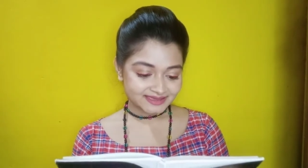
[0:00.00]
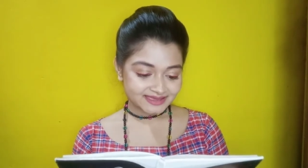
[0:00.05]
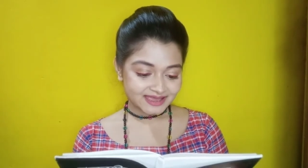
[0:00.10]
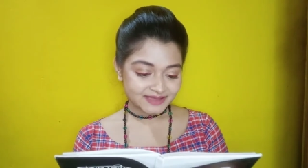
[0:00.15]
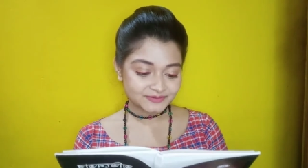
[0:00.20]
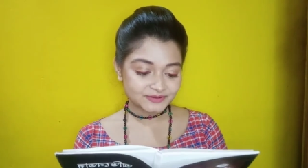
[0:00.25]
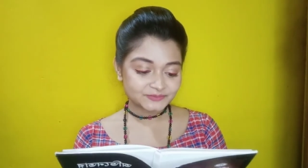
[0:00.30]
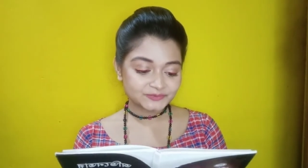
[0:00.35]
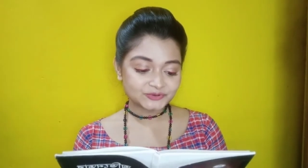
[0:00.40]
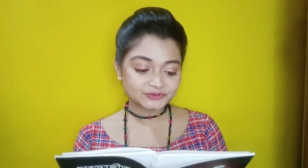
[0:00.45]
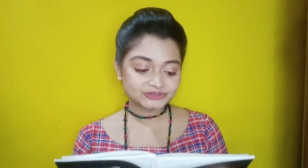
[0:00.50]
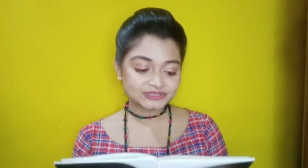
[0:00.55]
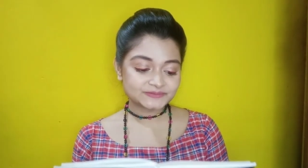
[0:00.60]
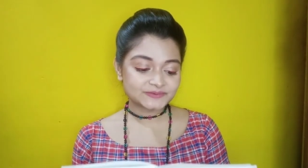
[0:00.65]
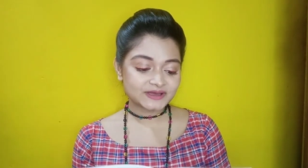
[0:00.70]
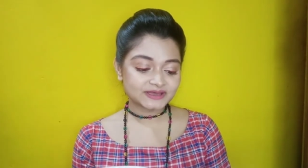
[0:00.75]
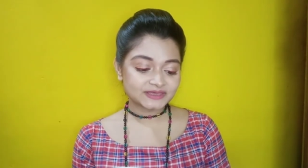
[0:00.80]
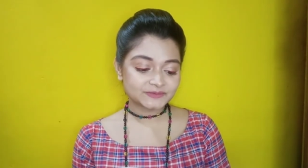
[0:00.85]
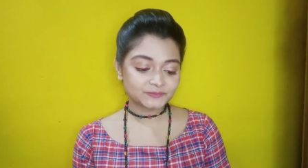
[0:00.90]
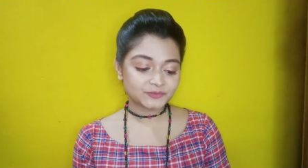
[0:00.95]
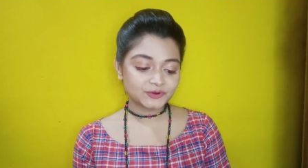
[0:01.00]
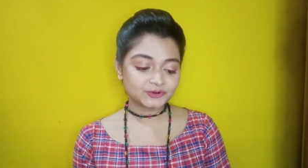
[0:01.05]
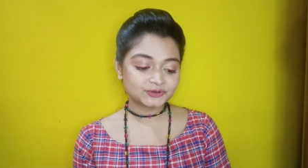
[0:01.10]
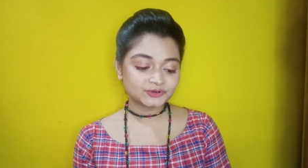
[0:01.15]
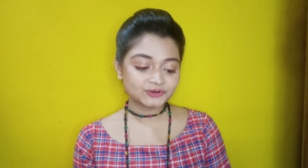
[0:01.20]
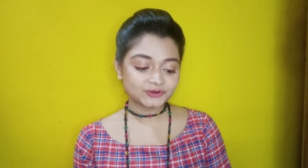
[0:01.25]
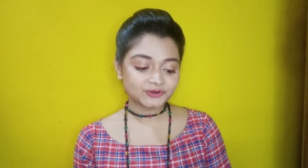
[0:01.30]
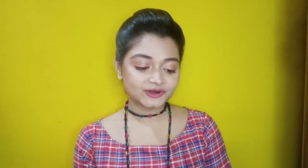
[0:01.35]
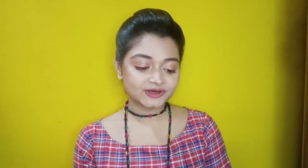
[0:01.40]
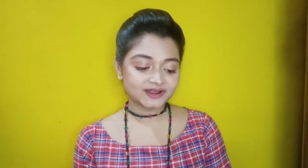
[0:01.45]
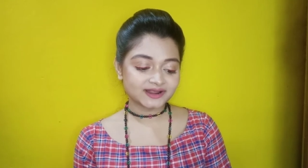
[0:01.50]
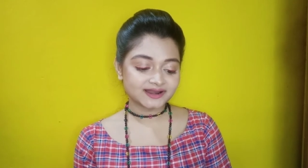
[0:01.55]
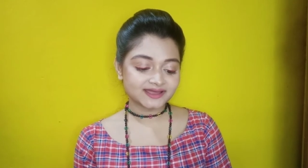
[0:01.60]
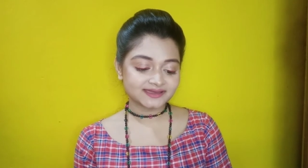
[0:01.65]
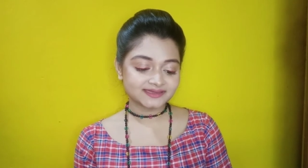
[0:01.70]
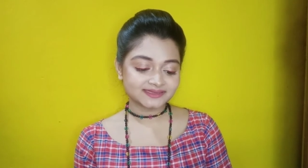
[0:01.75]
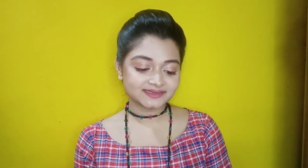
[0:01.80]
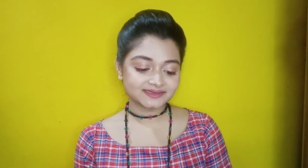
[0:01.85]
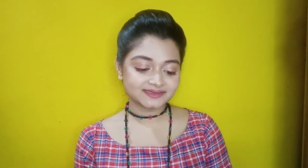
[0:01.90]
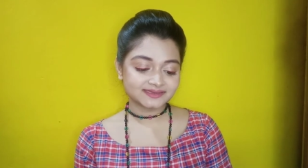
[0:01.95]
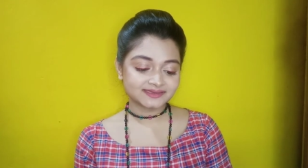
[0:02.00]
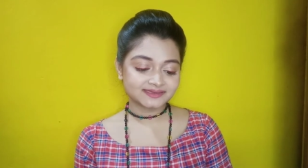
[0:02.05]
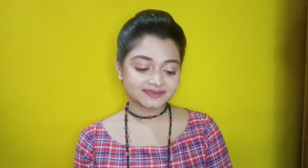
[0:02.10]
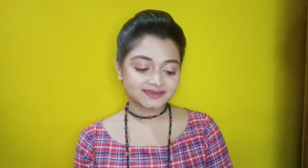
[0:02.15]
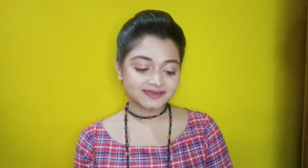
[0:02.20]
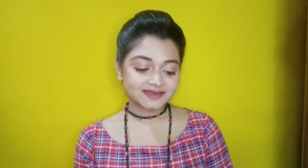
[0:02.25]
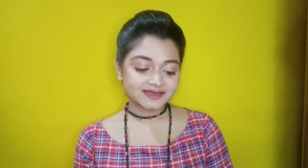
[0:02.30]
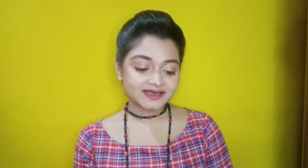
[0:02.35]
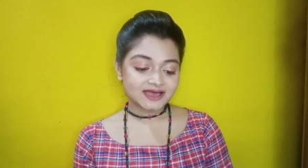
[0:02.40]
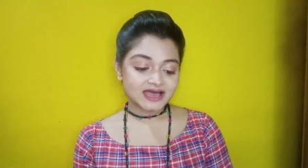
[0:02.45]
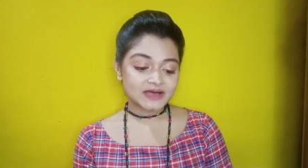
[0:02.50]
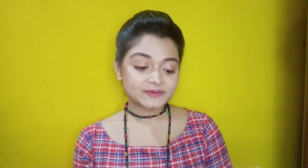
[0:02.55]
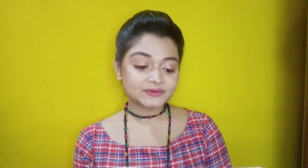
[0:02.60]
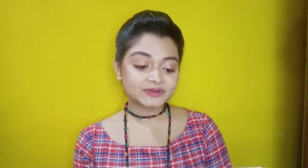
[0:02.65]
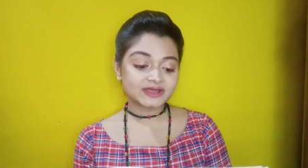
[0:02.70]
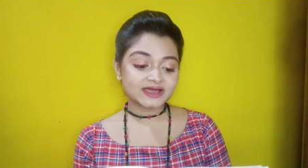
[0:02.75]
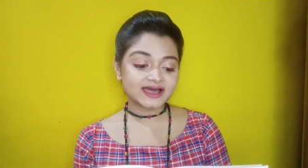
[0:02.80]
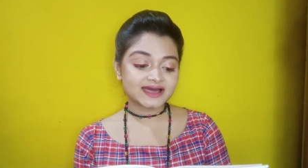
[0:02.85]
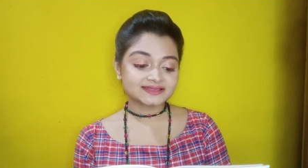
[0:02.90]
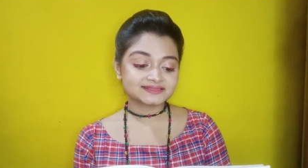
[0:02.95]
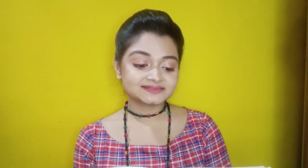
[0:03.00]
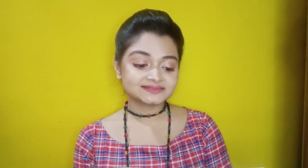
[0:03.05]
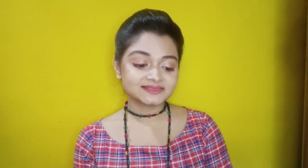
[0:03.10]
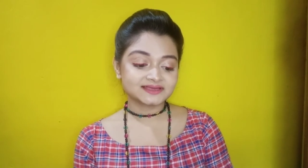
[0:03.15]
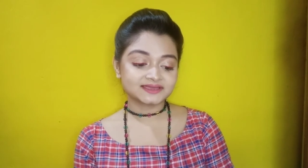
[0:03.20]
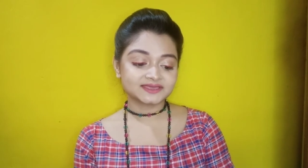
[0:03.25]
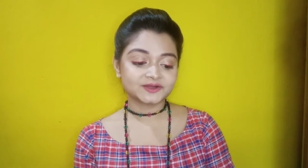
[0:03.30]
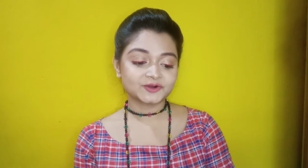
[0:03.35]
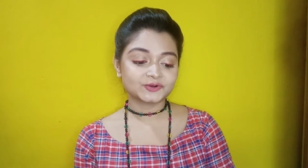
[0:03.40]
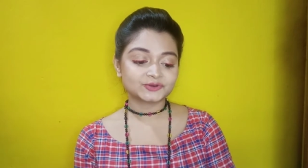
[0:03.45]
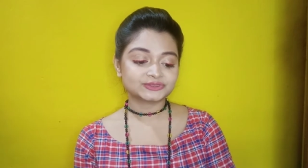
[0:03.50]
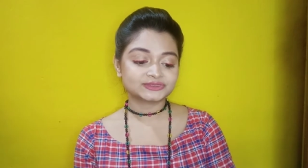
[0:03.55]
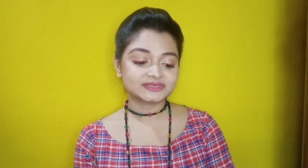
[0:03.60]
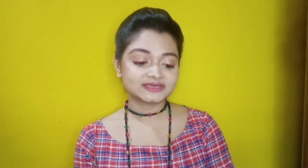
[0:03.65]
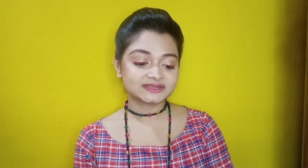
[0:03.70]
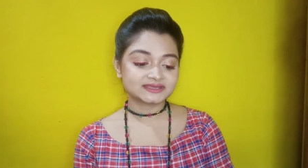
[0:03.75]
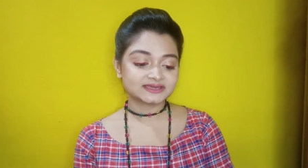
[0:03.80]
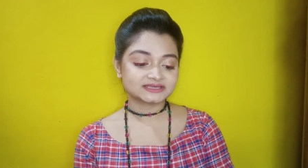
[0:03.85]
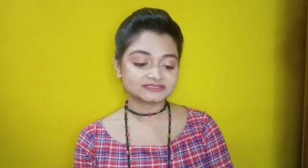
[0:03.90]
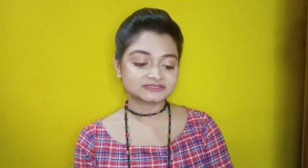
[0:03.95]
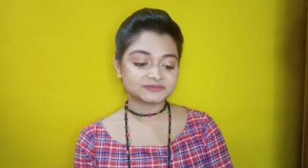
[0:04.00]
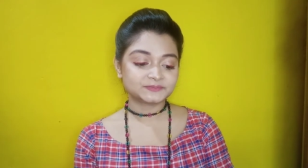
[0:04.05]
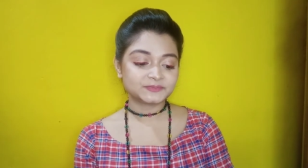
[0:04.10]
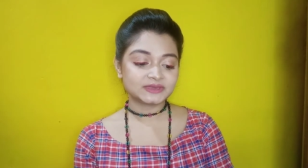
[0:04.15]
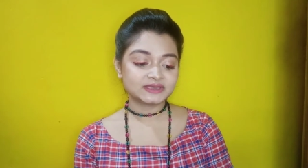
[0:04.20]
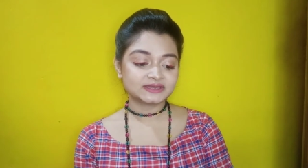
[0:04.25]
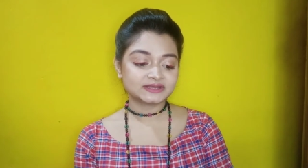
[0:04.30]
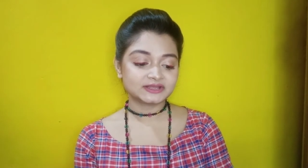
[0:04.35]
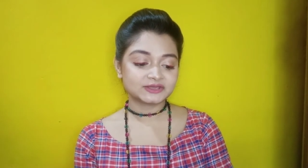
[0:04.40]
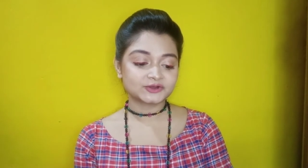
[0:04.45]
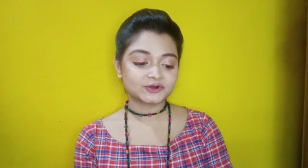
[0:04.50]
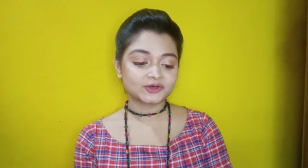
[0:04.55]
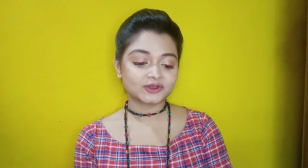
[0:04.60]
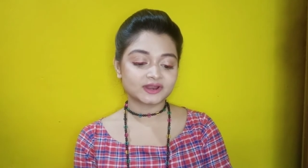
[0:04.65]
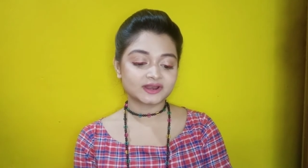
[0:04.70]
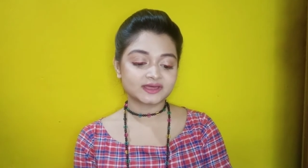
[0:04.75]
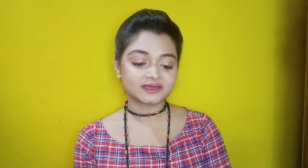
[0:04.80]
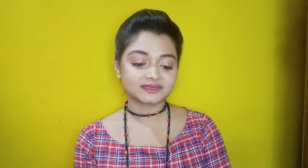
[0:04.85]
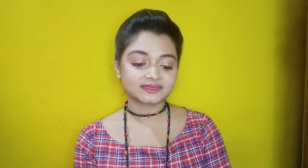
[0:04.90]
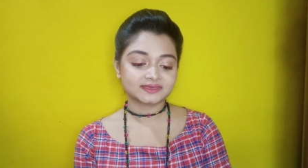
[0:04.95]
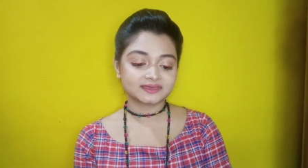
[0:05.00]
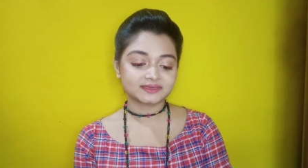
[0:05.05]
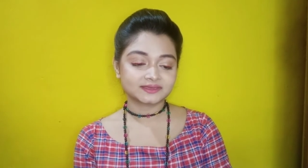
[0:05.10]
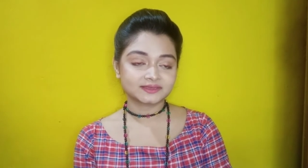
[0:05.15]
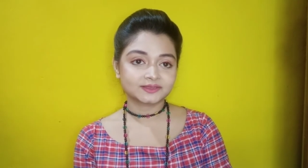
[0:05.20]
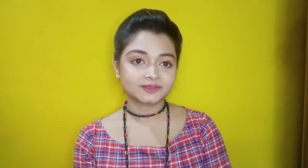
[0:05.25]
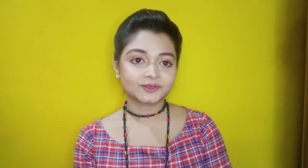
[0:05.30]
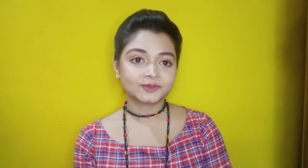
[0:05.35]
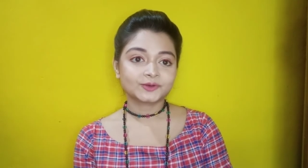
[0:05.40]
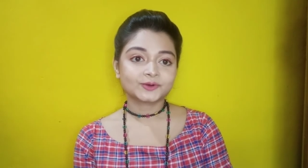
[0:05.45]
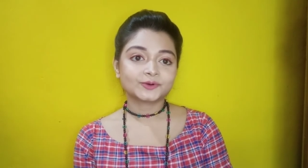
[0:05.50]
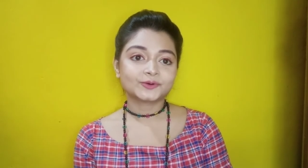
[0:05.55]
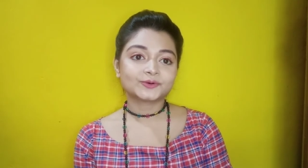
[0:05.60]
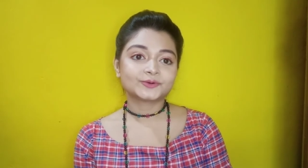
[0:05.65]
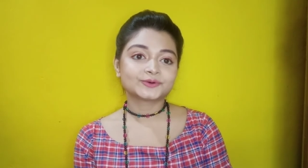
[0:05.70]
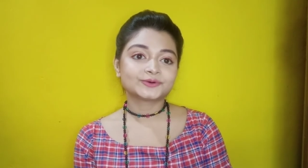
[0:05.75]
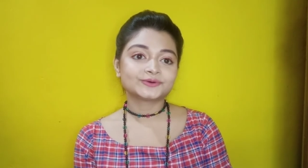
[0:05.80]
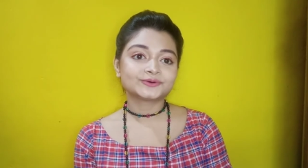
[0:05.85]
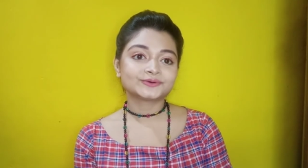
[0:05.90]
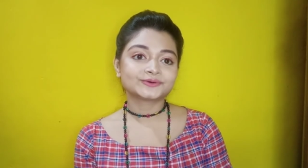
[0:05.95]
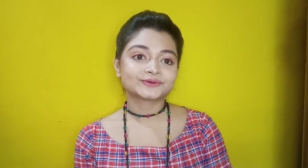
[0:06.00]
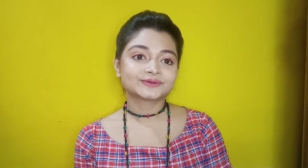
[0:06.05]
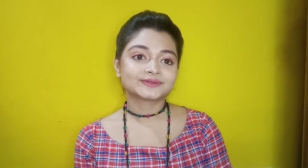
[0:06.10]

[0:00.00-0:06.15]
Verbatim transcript: আমার প্রতিভাকে পণ্য করার আগে আমার আত্মাকে অর্থের কাছে বিক্রি করার আগে ওগো